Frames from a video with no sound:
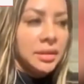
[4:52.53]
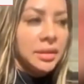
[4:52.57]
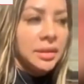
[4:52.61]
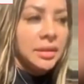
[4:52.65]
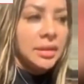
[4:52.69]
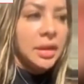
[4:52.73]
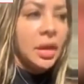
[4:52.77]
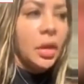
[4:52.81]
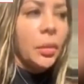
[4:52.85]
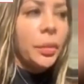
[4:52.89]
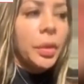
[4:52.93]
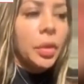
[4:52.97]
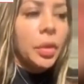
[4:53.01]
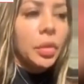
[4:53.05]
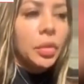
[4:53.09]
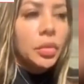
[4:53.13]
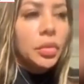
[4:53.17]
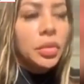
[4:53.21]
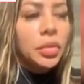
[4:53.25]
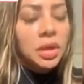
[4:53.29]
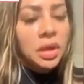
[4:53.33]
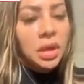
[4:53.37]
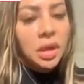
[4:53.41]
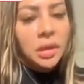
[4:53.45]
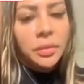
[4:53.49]
não
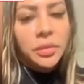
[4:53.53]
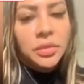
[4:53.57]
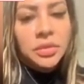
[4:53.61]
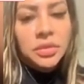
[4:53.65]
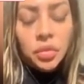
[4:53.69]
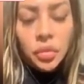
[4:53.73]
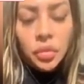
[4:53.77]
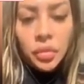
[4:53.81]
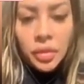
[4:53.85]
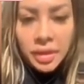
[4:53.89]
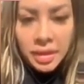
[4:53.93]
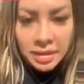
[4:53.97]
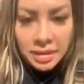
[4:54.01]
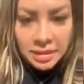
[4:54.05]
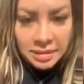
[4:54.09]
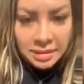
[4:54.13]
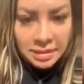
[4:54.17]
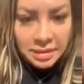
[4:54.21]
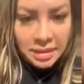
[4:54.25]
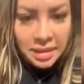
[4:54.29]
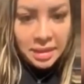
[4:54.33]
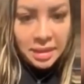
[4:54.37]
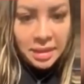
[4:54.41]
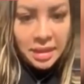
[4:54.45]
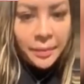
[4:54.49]
procuramos
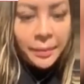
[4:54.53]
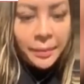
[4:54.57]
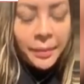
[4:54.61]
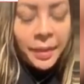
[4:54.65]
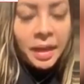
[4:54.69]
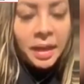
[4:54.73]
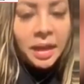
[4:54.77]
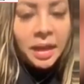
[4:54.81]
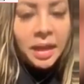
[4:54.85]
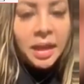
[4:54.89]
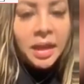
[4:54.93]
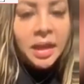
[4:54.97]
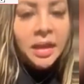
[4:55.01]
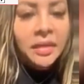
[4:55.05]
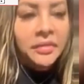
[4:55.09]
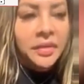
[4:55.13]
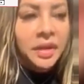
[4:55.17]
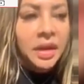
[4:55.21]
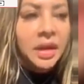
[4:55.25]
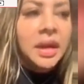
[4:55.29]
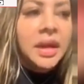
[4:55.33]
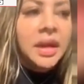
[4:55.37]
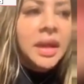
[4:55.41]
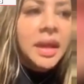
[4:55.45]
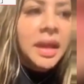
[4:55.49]
conhecer a
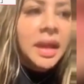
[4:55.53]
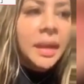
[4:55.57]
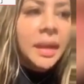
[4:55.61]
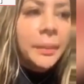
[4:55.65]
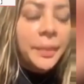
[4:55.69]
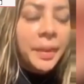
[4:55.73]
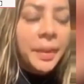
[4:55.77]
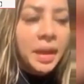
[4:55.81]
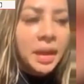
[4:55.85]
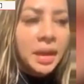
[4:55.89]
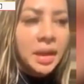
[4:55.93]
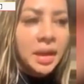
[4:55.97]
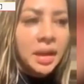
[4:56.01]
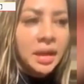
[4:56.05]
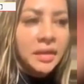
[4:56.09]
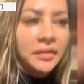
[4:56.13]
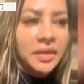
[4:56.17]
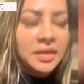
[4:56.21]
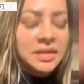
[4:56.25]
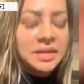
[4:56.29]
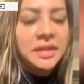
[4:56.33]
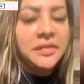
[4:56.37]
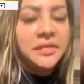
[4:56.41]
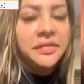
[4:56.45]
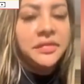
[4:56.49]
palavra, ler a
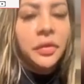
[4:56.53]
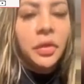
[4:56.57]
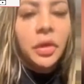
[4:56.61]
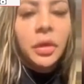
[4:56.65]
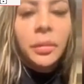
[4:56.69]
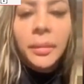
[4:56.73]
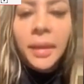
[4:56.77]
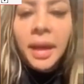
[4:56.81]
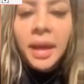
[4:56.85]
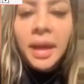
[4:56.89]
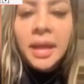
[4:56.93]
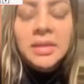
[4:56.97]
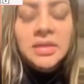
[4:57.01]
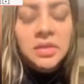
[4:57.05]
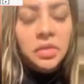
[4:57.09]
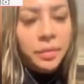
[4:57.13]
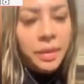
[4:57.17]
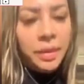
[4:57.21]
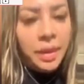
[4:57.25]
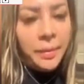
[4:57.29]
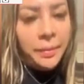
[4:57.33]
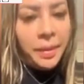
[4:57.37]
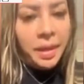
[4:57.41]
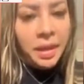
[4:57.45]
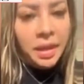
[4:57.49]
palavra, se informar
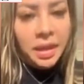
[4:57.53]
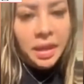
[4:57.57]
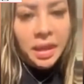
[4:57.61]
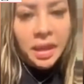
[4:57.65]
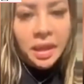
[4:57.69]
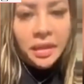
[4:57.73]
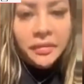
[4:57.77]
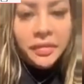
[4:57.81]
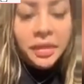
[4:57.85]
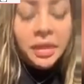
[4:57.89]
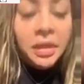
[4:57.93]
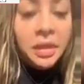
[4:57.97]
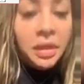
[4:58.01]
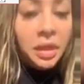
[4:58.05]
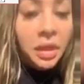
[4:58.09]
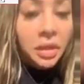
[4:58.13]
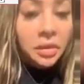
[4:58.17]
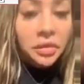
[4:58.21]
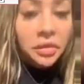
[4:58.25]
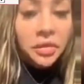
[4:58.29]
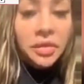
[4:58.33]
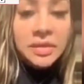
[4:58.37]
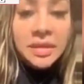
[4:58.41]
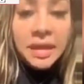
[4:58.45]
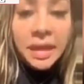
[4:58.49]
sobre a palavra,
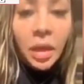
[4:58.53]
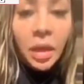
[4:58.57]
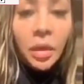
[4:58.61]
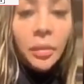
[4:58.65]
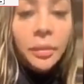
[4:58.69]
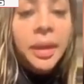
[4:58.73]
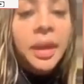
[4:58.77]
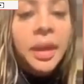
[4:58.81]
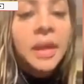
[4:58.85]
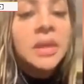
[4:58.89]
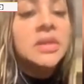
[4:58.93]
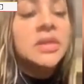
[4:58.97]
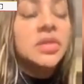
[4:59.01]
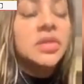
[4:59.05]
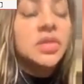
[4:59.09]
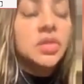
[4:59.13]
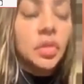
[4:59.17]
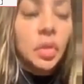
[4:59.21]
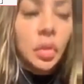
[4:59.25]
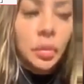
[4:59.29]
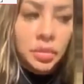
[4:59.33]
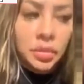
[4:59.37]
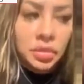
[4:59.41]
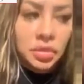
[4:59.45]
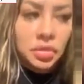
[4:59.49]
nós realmente
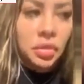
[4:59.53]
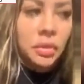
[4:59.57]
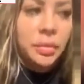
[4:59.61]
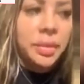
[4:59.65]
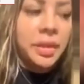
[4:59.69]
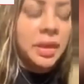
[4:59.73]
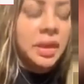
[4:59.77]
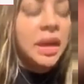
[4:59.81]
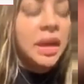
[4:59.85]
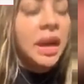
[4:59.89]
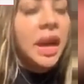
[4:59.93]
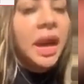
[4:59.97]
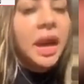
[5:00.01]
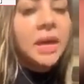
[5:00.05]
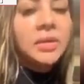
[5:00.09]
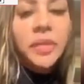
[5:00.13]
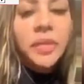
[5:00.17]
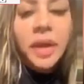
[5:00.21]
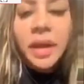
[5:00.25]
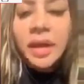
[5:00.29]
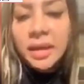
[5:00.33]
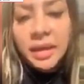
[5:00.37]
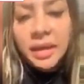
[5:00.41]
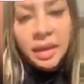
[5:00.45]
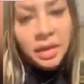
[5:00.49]
somos
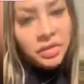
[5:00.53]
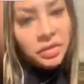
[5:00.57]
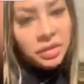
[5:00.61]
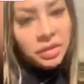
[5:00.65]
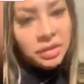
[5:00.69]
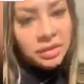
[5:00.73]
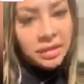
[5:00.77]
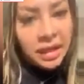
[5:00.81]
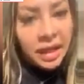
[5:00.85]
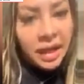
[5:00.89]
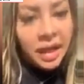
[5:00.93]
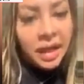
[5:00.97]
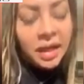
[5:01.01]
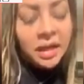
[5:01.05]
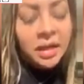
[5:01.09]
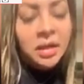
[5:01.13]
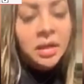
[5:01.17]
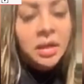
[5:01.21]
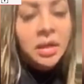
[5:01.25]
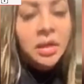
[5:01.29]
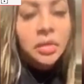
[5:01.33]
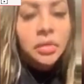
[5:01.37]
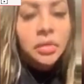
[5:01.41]
obrigados a acreditar